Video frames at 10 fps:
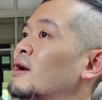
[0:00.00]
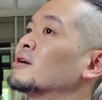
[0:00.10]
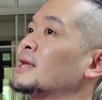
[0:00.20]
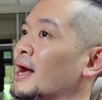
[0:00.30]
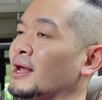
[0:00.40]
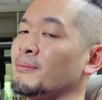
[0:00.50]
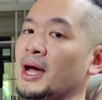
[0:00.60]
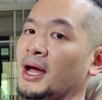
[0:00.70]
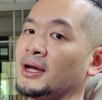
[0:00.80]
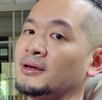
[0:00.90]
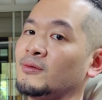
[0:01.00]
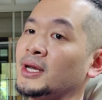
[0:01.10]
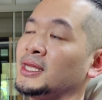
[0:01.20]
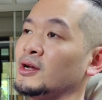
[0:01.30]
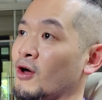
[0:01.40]
ก็ทักกันมา
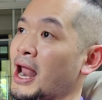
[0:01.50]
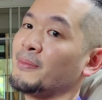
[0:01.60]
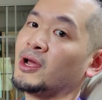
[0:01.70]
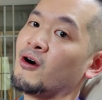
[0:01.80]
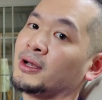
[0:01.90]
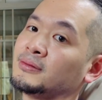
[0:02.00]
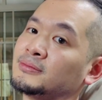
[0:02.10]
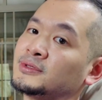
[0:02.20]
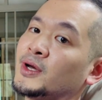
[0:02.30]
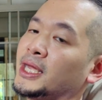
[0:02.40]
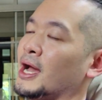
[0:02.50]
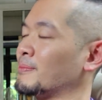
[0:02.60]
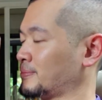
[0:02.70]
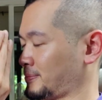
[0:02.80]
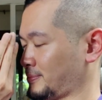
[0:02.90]
วันนี้ขอลาไปก่อนสวัสดีค
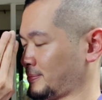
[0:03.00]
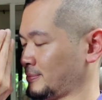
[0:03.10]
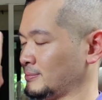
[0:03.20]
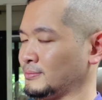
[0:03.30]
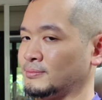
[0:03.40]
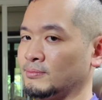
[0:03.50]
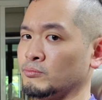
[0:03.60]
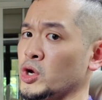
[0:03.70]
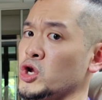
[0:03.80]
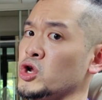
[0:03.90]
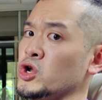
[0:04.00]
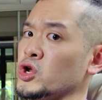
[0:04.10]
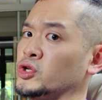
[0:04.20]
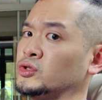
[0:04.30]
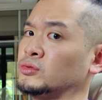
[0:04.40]
รับ
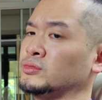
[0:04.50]
Peace